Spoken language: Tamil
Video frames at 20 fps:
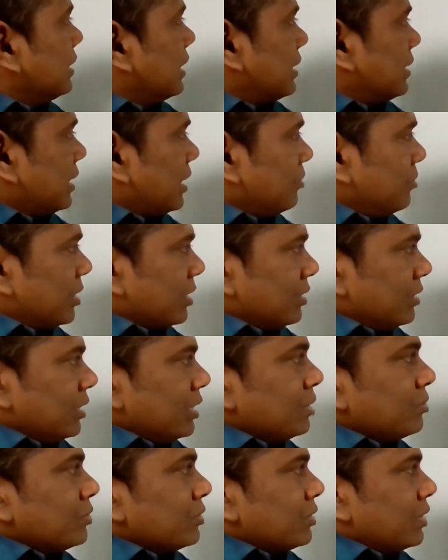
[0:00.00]
எட்டாம்
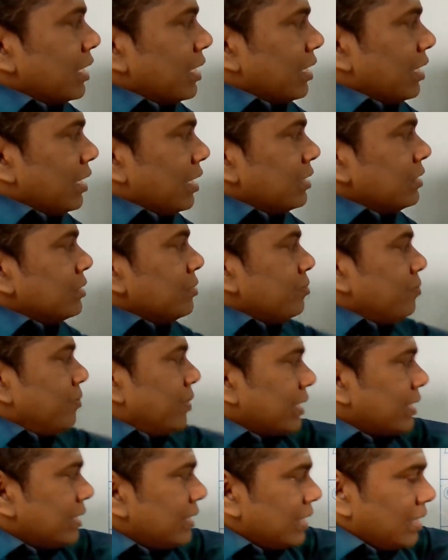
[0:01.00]
இடத்துலயும் உட்காரலாம்
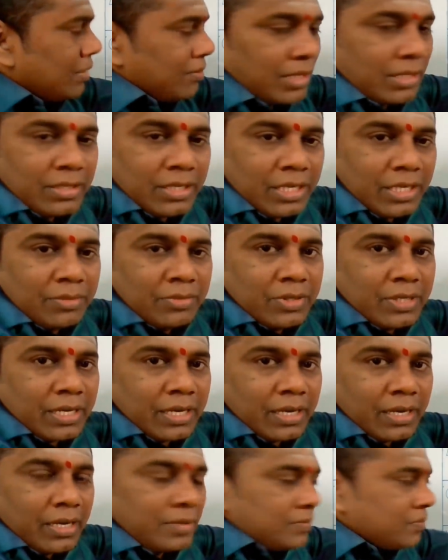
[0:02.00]
பன்னிரெண்டாம் இடத்துலயும்
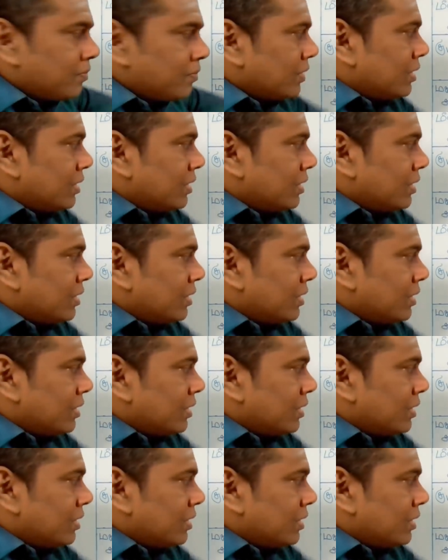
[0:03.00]
உட்காரலாம்